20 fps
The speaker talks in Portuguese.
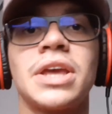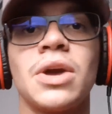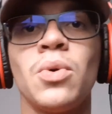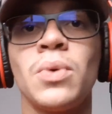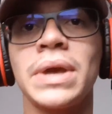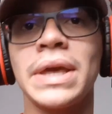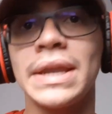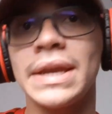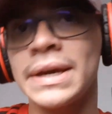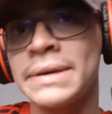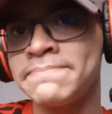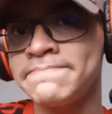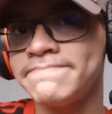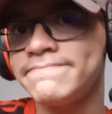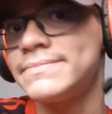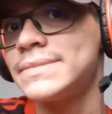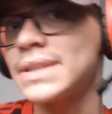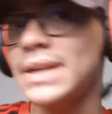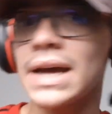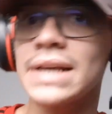que eu queria
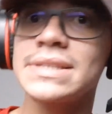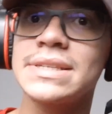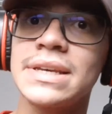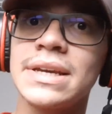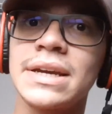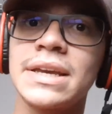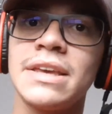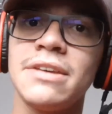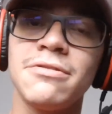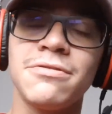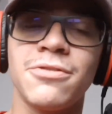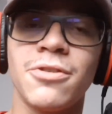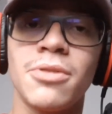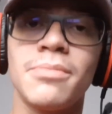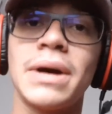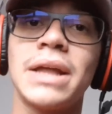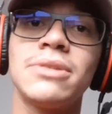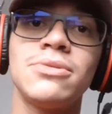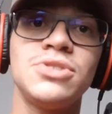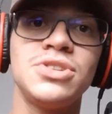trazer aqui em
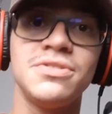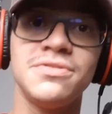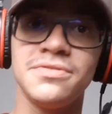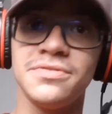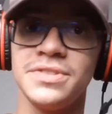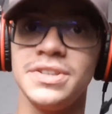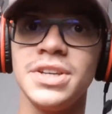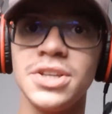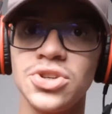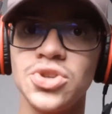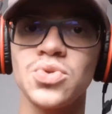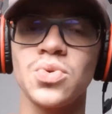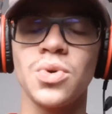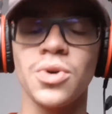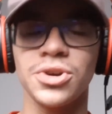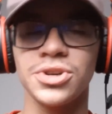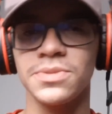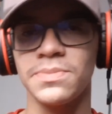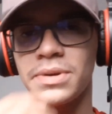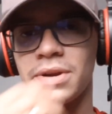formato de vídeo
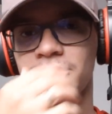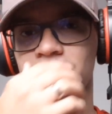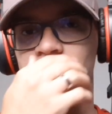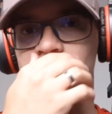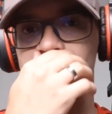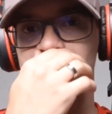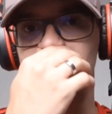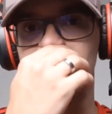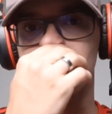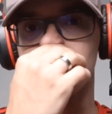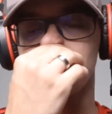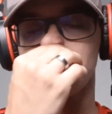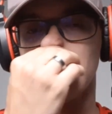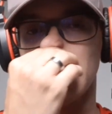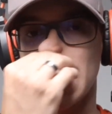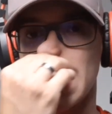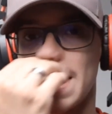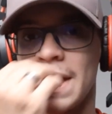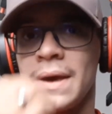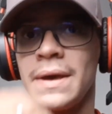hoje para vocês,
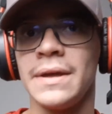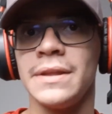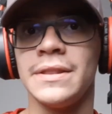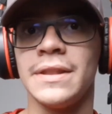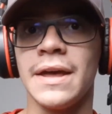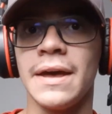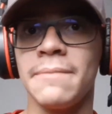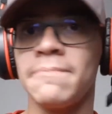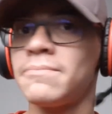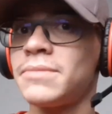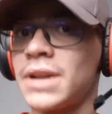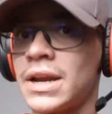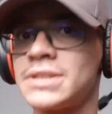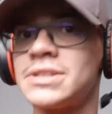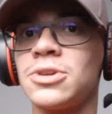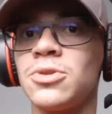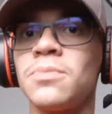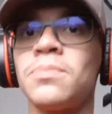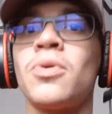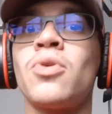né,
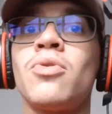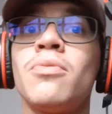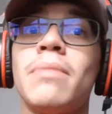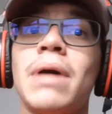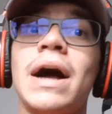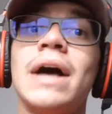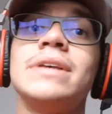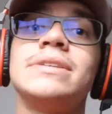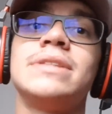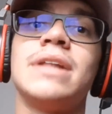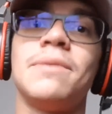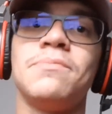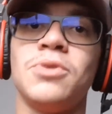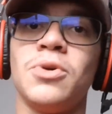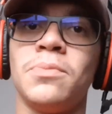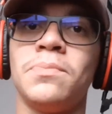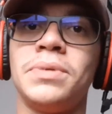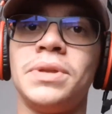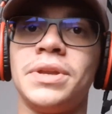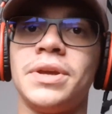trazendo um pouco mais da
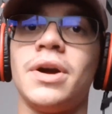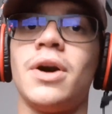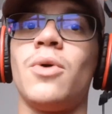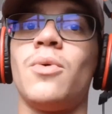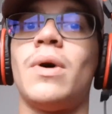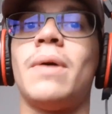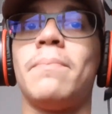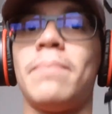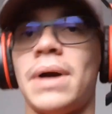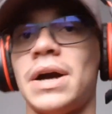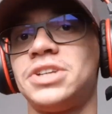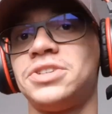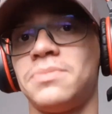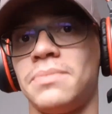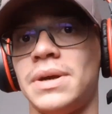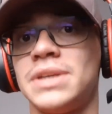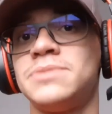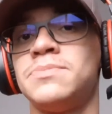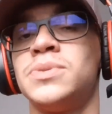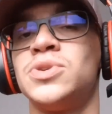minha opinião, a parte
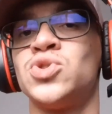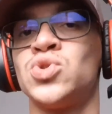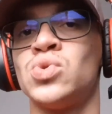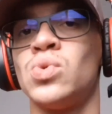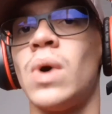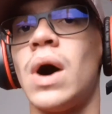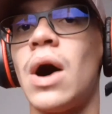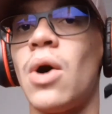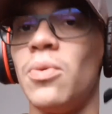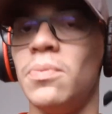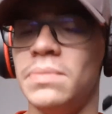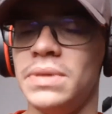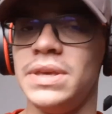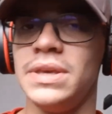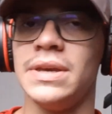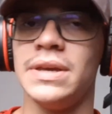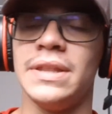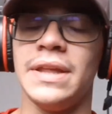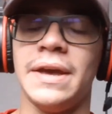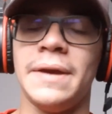mais pessoal
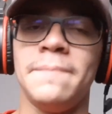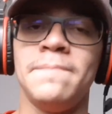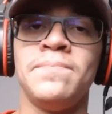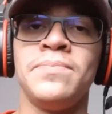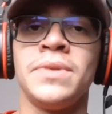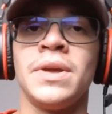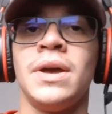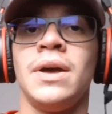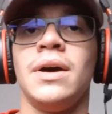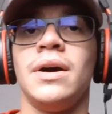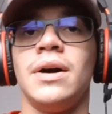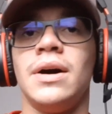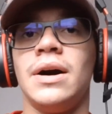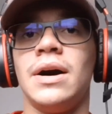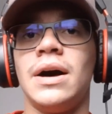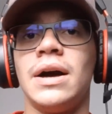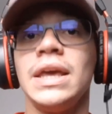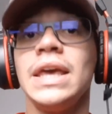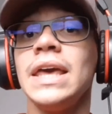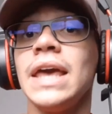minha, né,
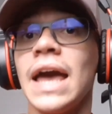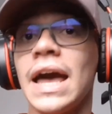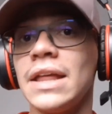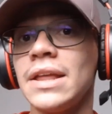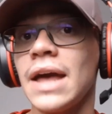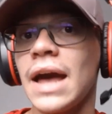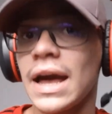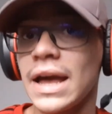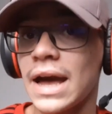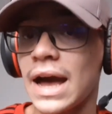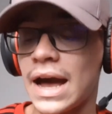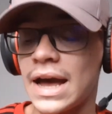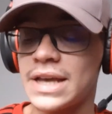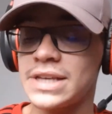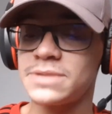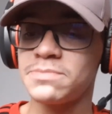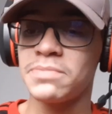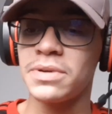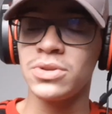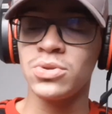uh, que é a
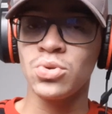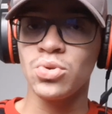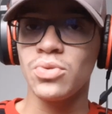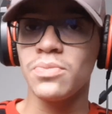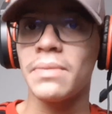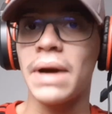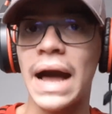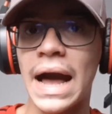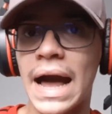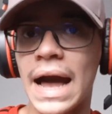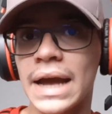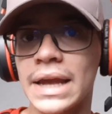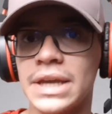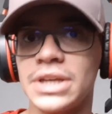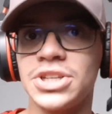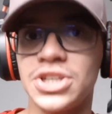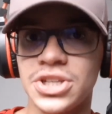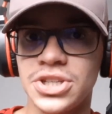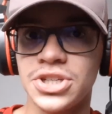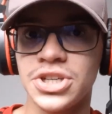respeito do
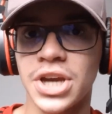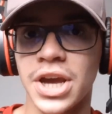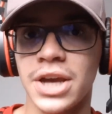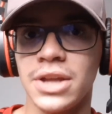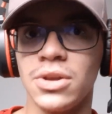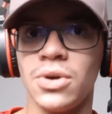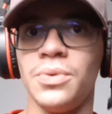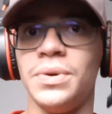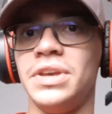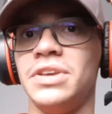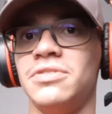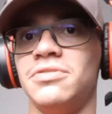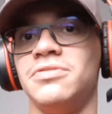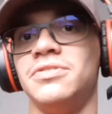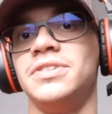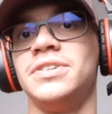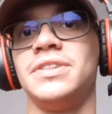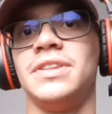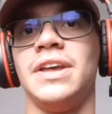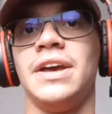marketing de Halo
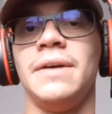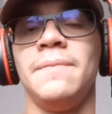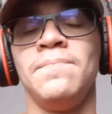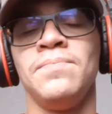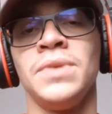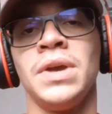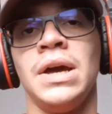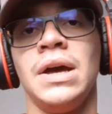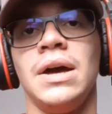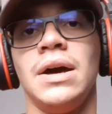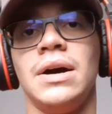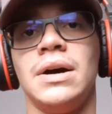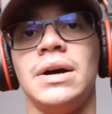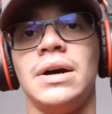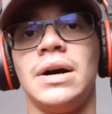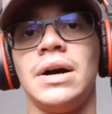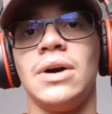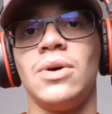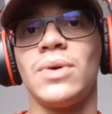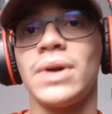Infinite, né,
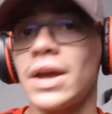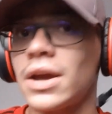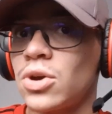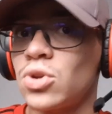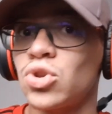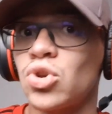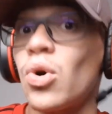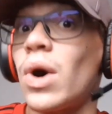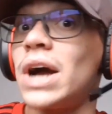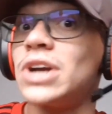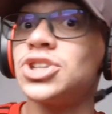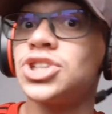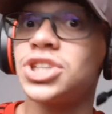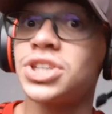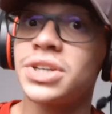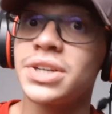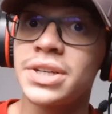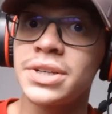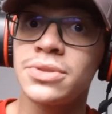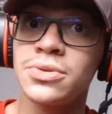uh, o que, que eu estou
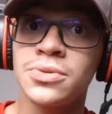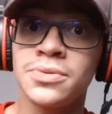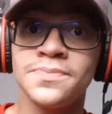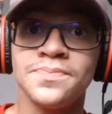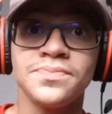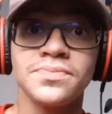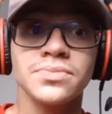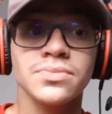achando,